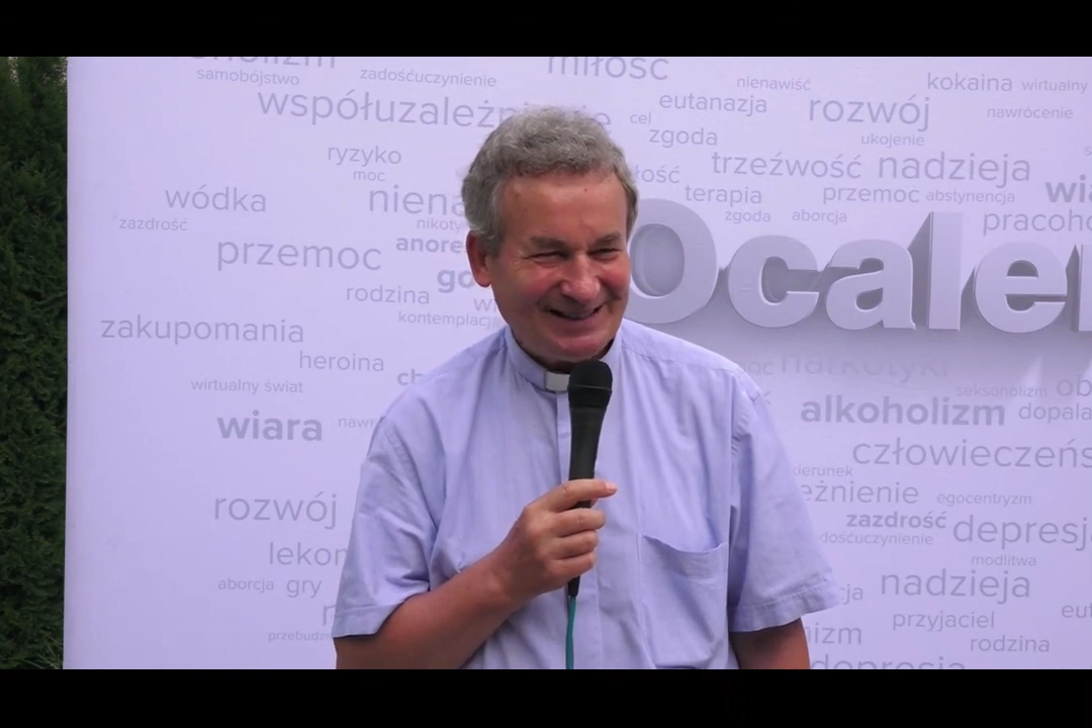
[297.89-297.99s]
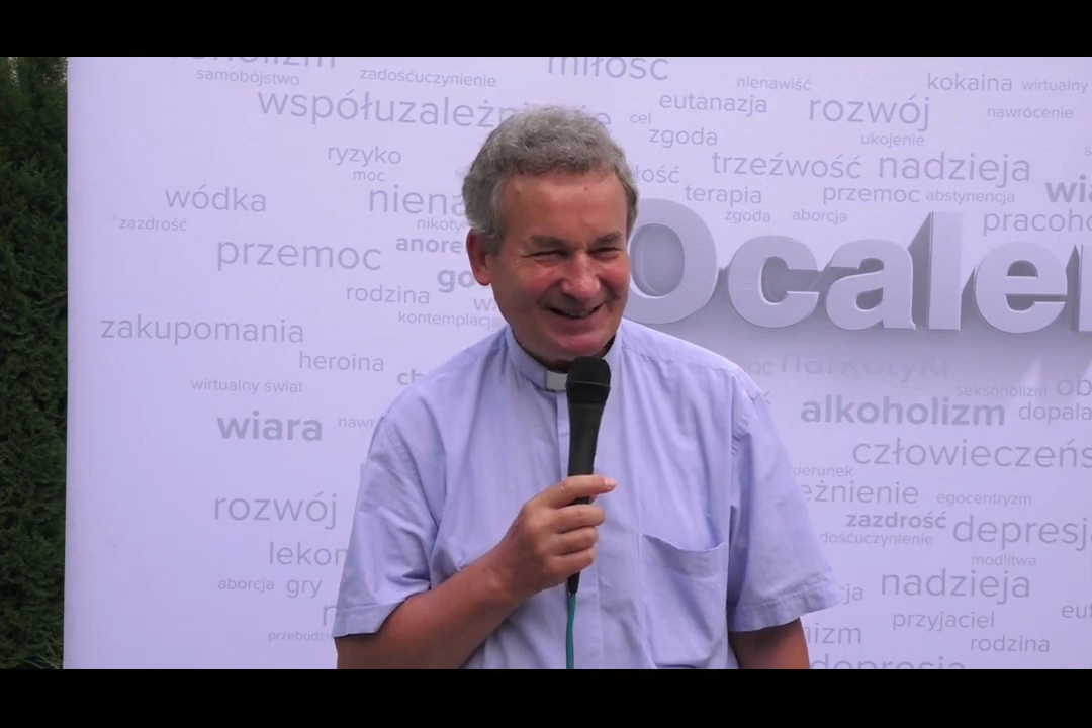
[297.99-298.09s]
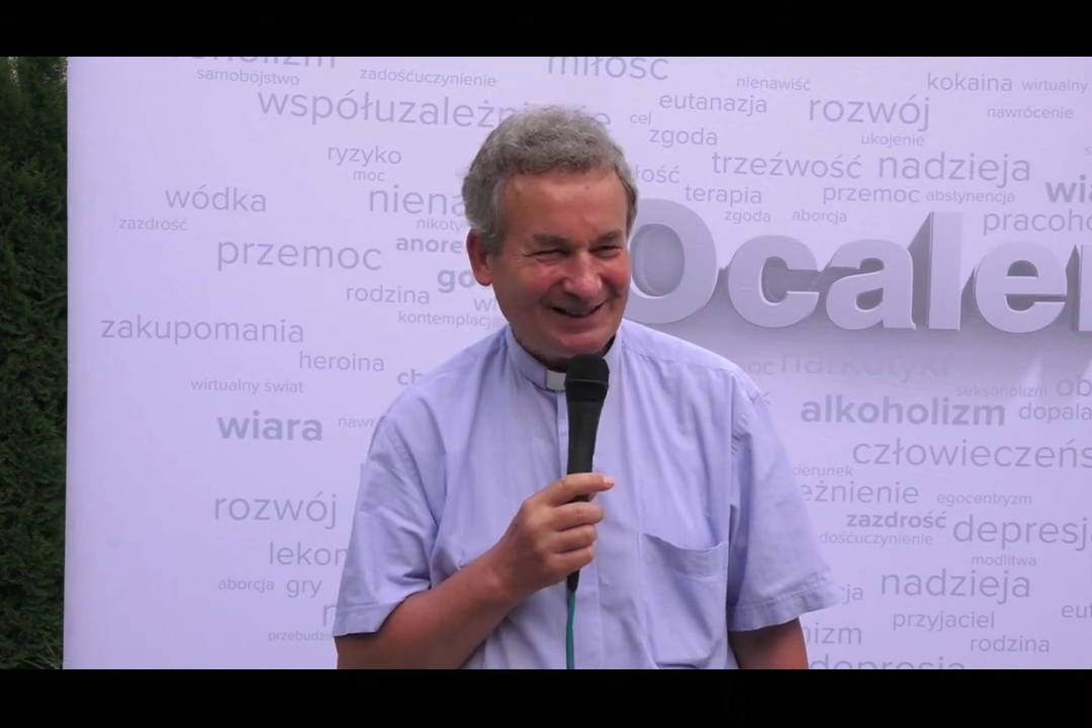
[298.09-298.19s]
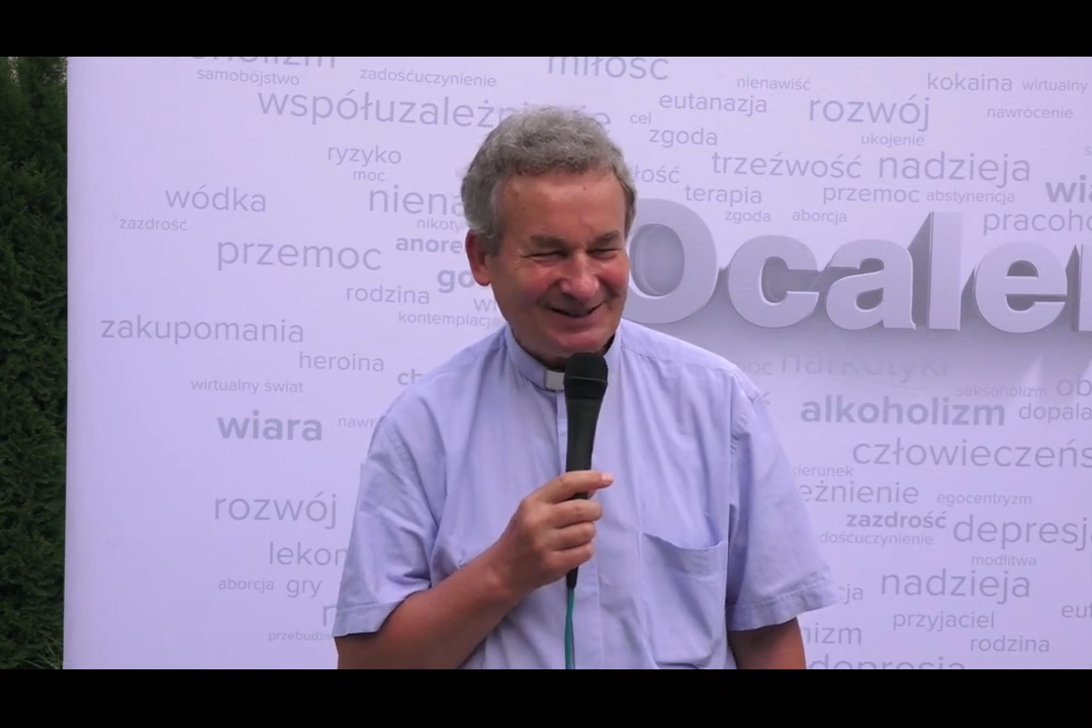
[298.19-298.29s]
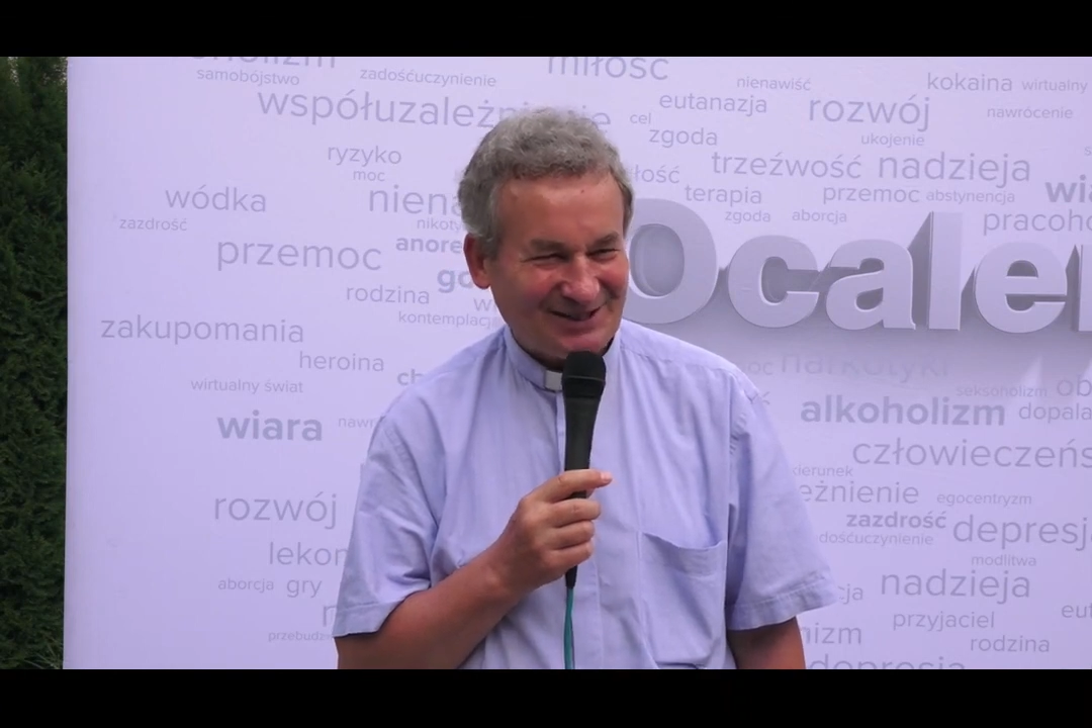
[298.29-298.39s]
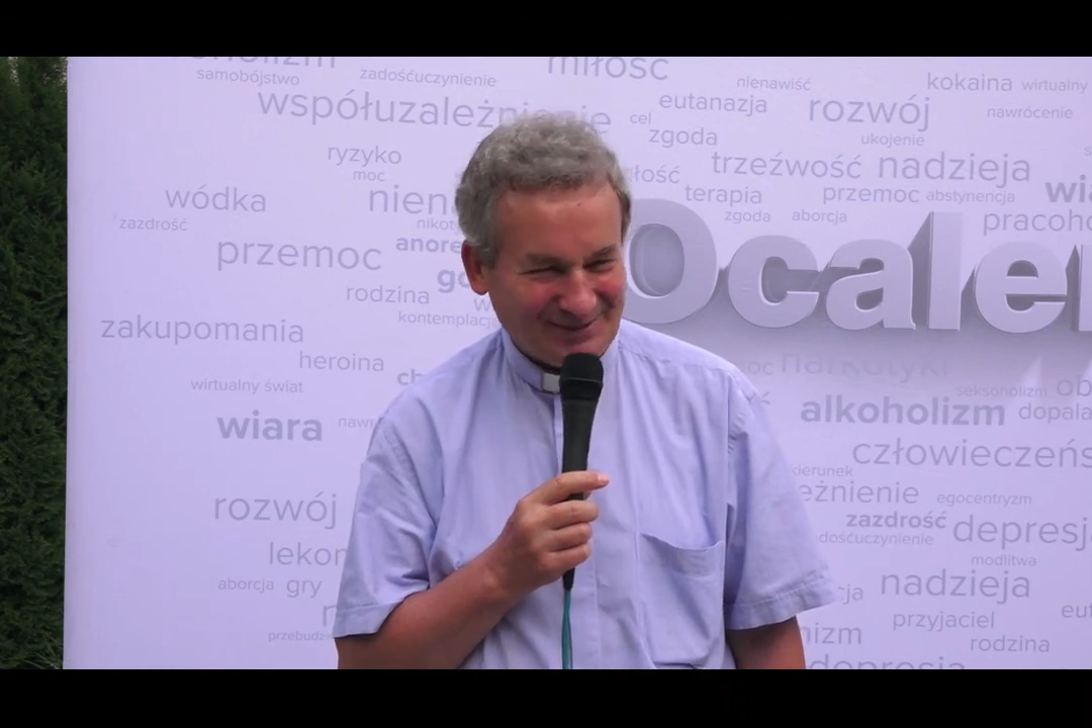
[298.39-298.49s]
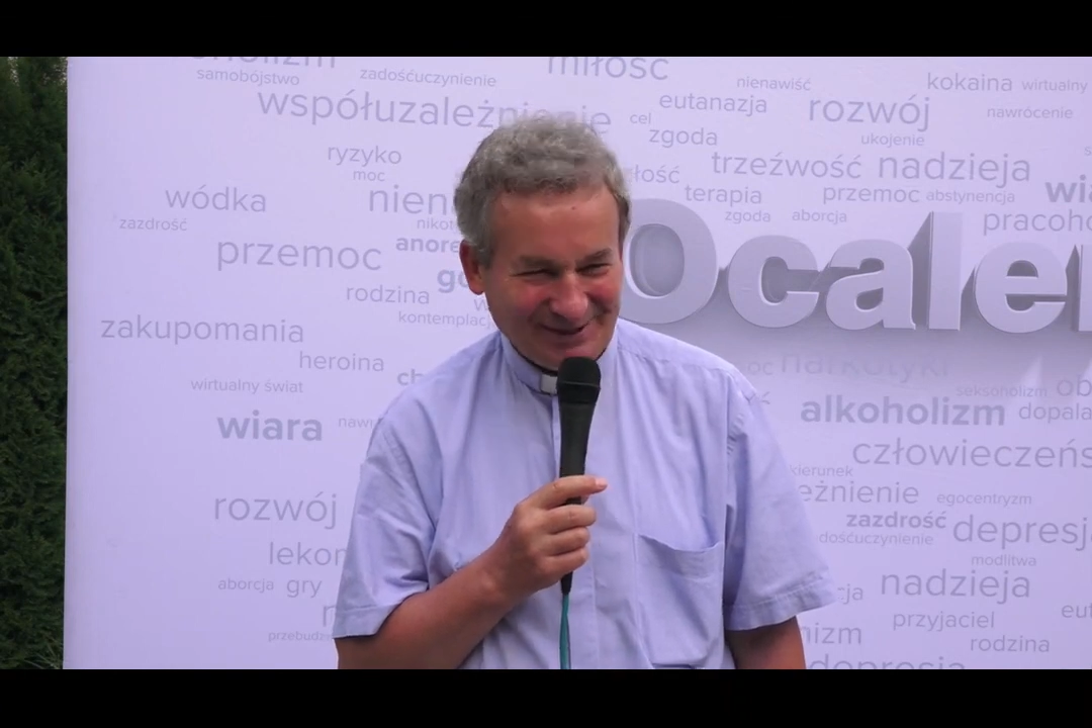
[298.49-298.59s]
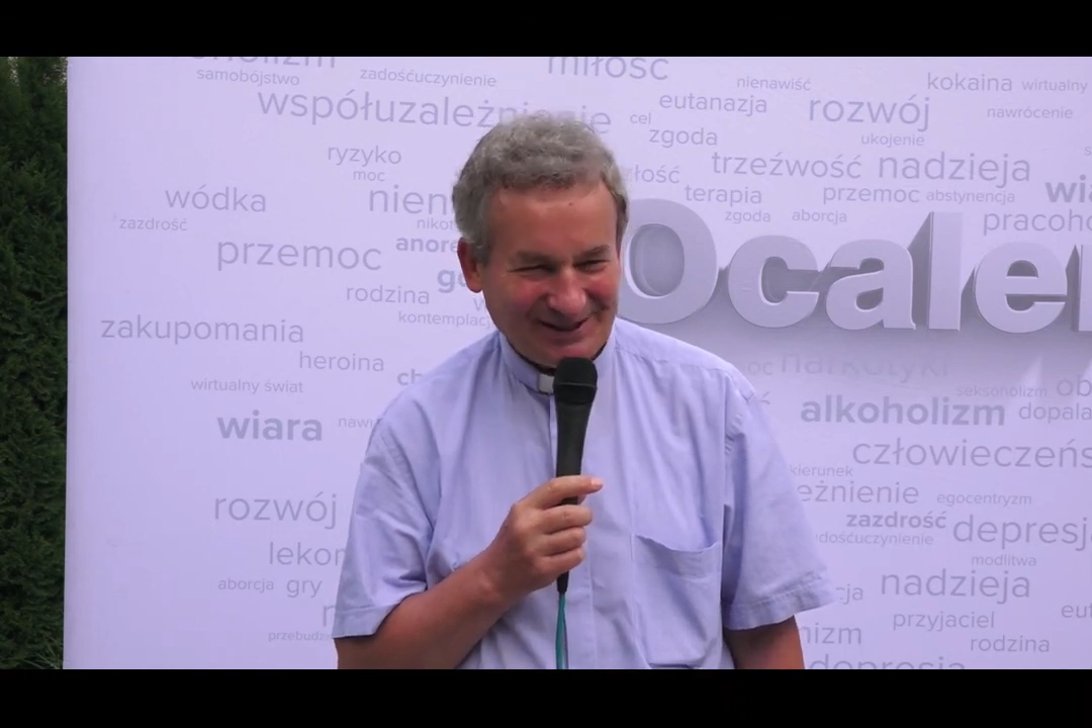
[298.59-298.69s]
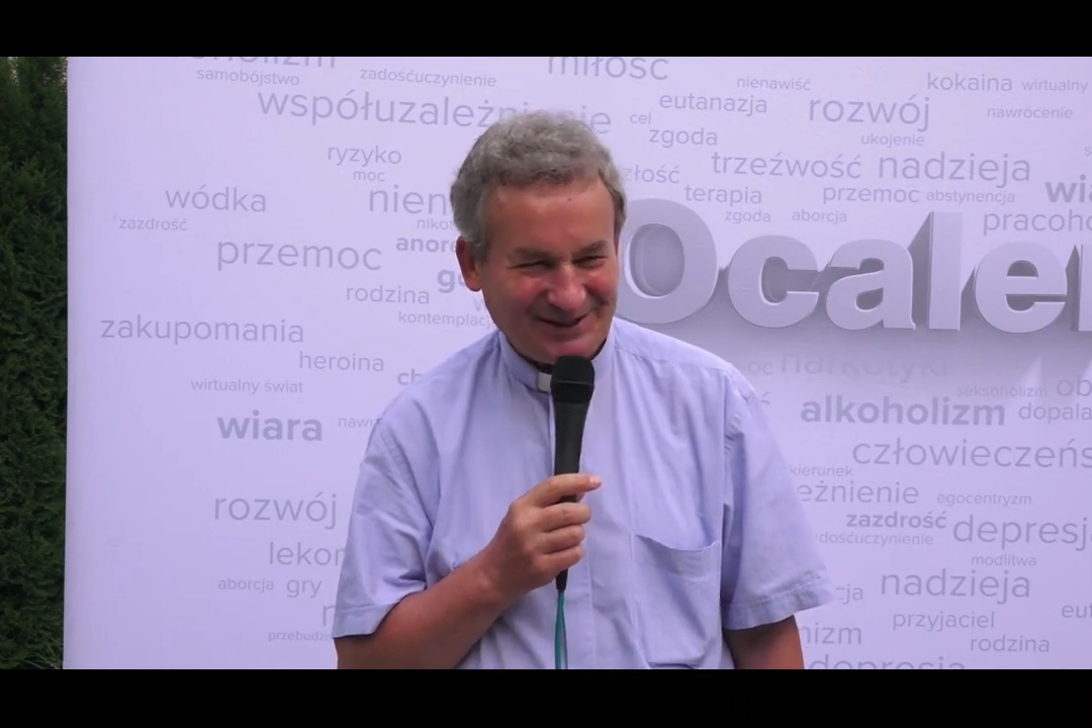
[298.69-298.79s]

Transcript: E, ksiądz Marek